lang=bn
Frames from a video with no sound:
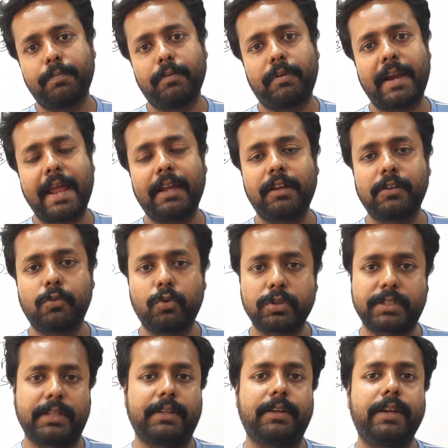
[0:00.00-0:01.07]
র্যাঙ্ক
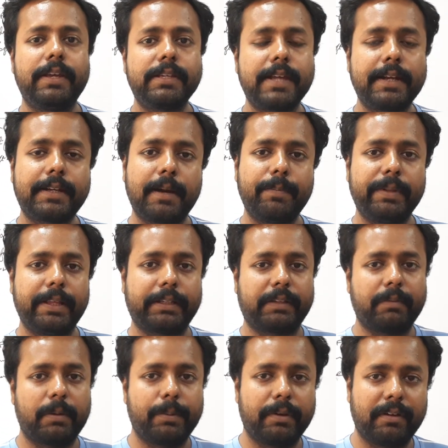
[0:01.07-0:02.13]
করছে সেটা আপনি দেখতে
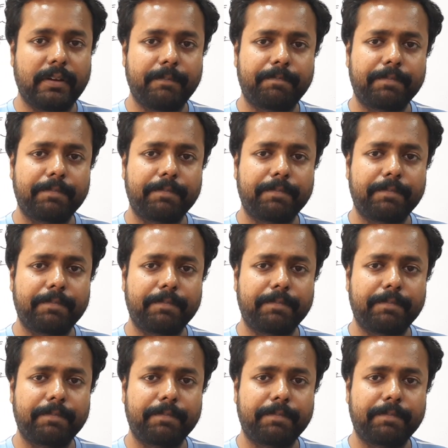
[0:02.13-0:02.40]
পাবেন না